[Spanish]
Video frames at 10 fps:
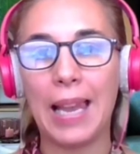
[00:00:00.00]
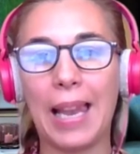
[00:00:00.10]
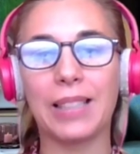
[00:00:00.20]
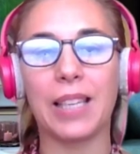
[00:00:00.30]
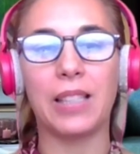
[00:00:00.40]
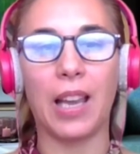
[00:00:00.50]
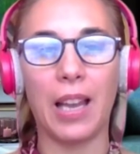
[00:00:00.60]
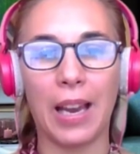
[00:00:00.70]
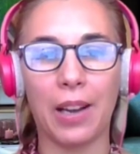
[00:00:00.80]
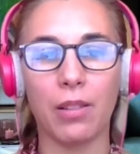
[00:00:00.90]
la
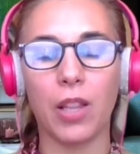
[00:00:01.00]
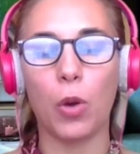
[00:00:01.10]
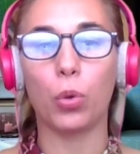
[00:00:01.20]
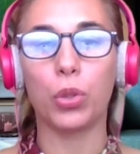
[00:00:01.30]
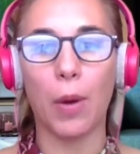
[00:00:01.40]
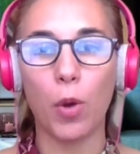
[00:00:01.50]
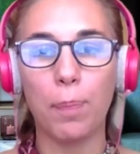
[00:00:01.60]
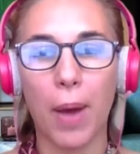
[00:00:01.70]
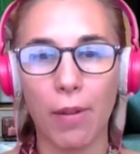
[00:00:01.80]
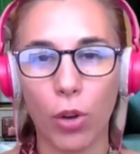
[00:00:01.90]
CSEGLAR, de Gustavo
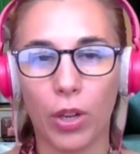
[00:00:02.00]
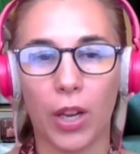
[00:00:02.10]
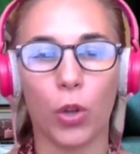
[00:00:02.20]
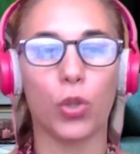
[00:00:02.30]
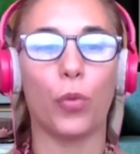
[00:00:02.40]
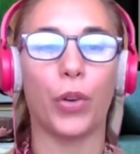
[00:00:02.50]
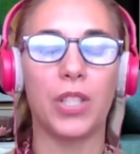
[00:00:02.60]
y Pablo, que nos